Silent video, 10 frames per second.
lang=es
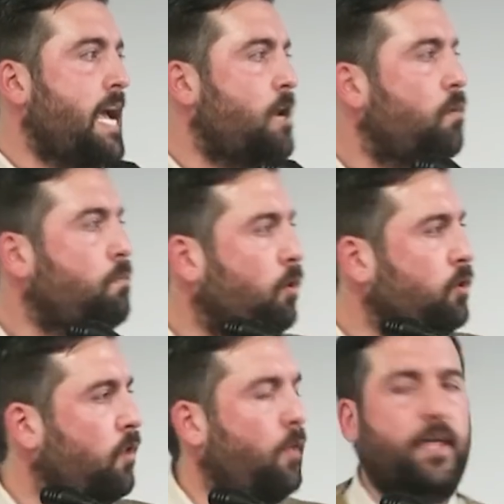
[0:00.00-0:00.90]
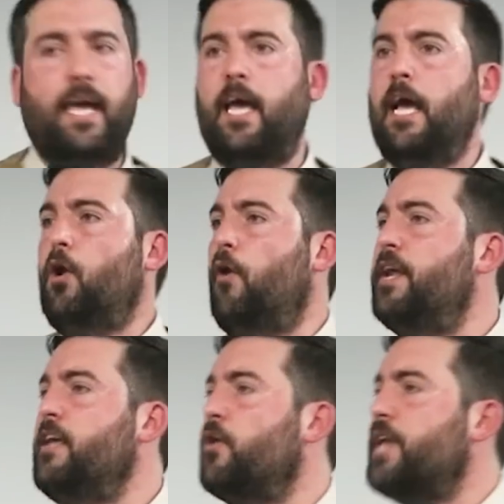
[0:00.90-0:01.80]
En un mundo donde los
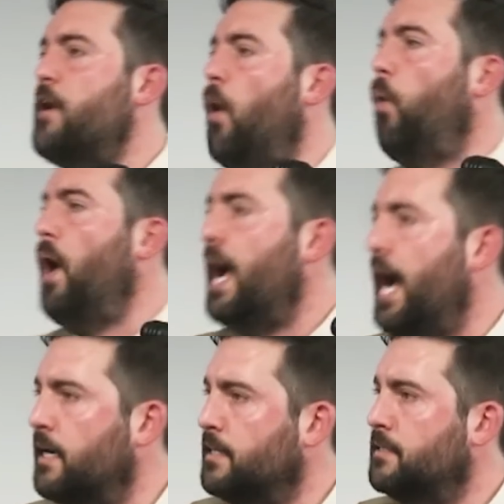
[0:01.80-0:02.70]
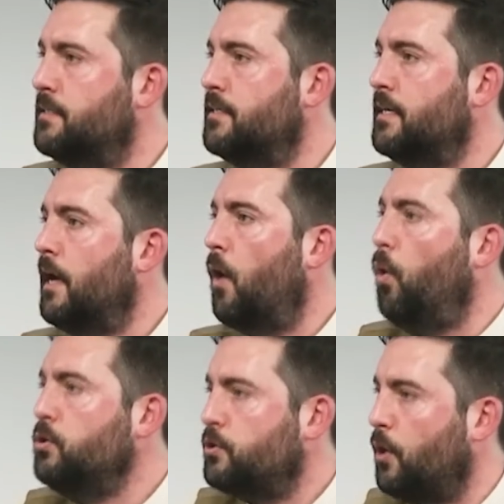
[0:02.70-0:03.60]
niños ya no juegan
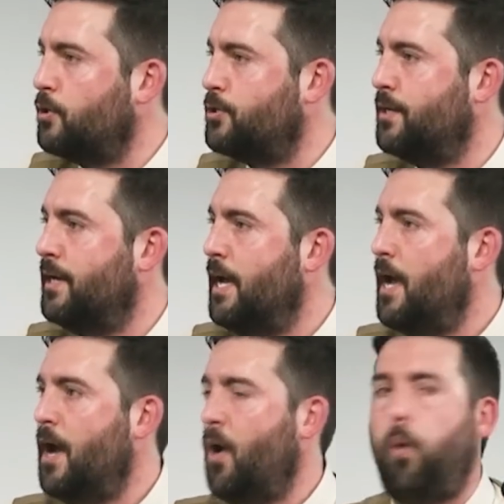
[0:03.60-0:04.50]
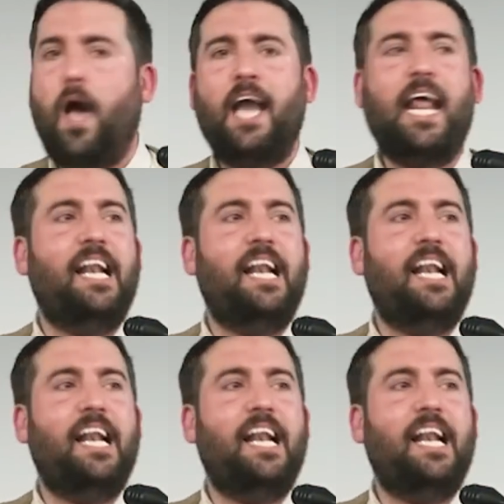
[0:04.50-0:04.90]
juntos, juegan